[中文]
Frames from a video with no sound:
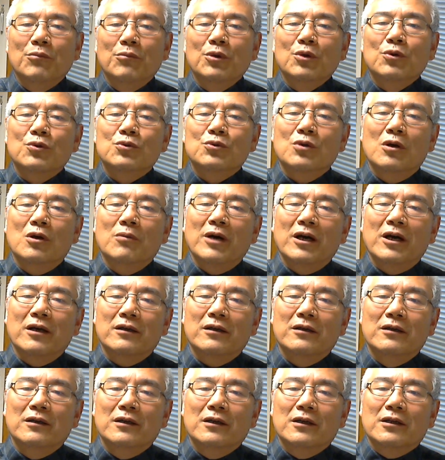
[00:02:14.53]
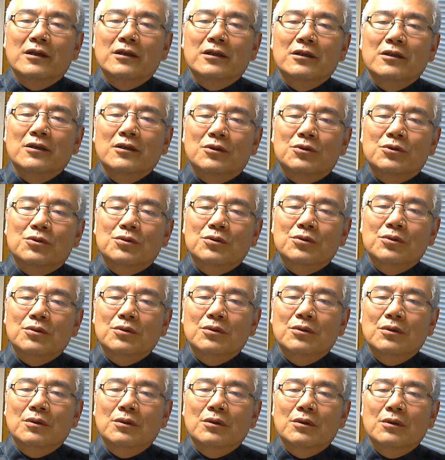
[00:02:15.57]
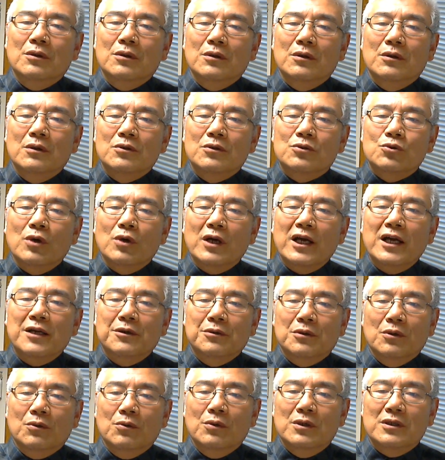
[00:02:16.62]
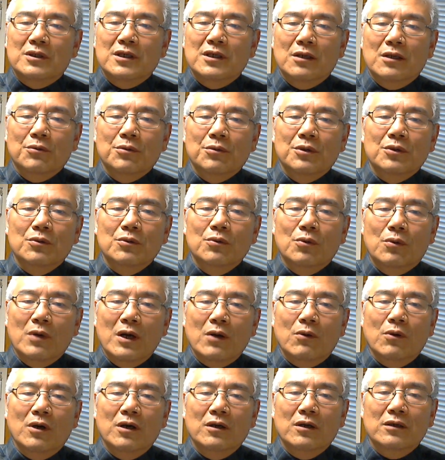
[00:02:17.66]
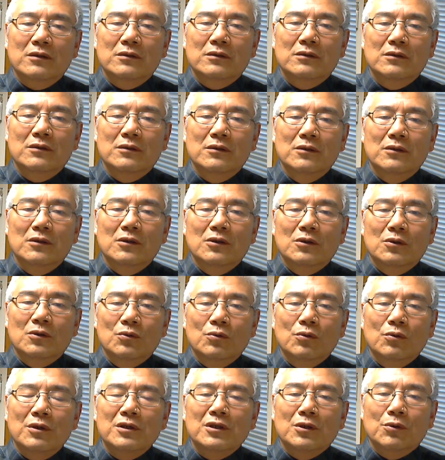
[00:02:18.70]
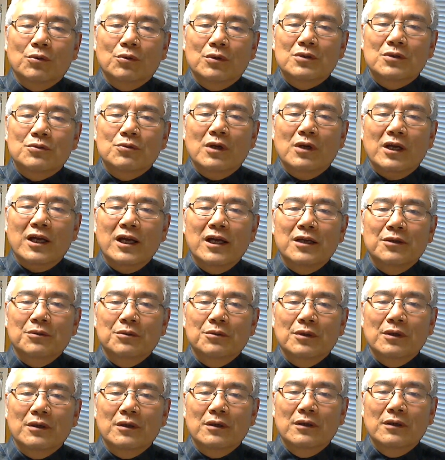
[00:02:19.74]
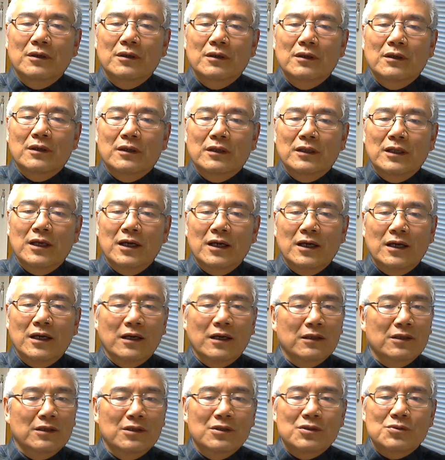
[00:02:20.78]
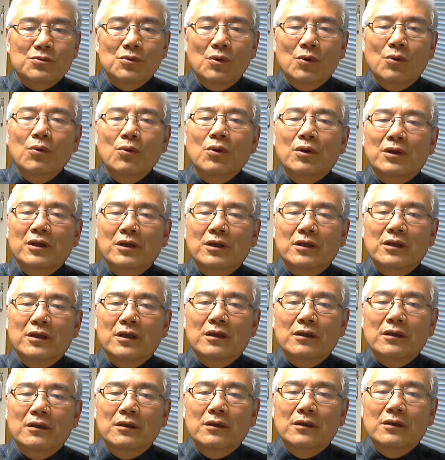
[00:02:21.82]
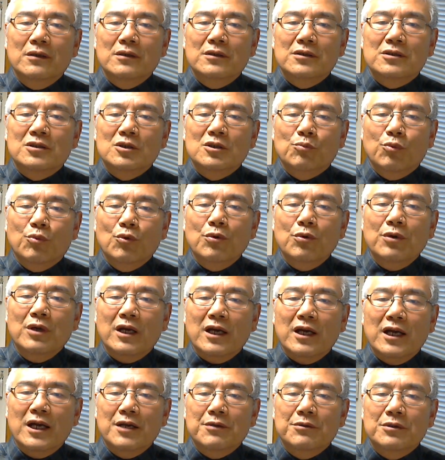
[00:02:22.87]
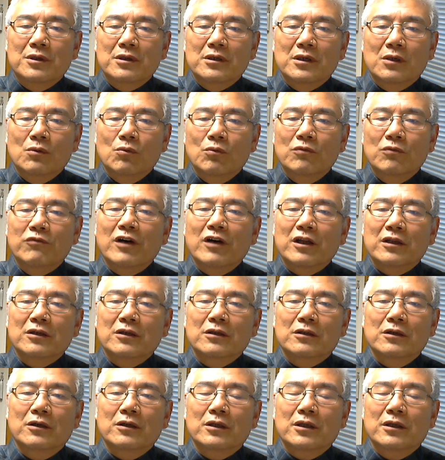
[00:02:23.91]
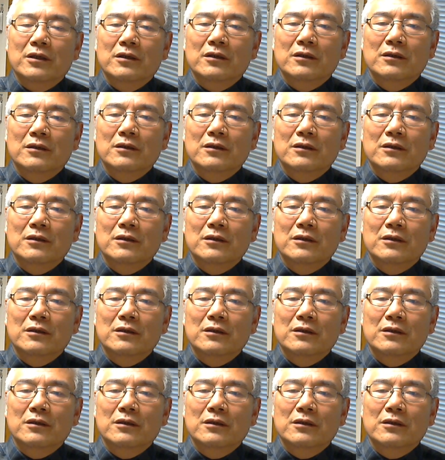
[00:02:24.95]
比如说吧，你去说汉语的国家旅游观光，如果你会说汉语，那你所获得的是不会汉语的人无法得到的。